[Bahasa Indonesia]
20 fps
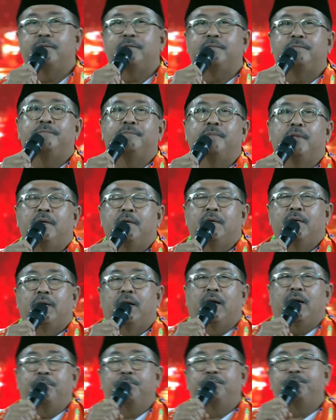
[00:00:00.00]
menit.
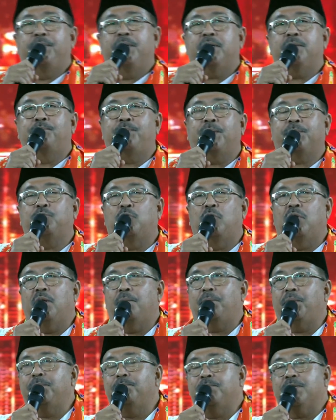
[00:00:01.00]
Hampir
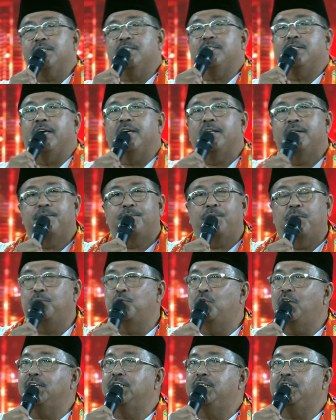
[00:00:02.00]
48 persen
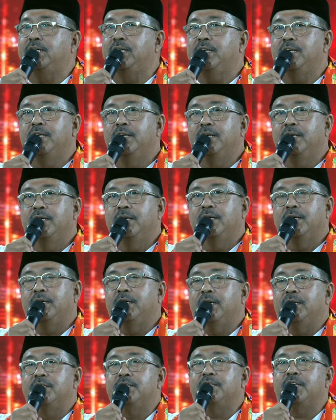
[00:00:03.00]
populasi
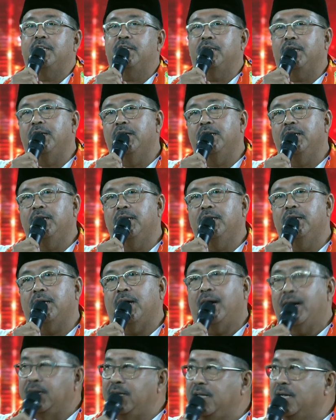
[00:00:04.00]
Gen Z ini
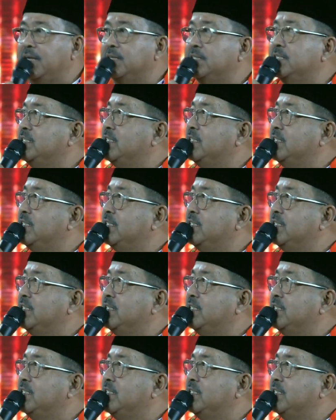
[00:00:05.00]
ada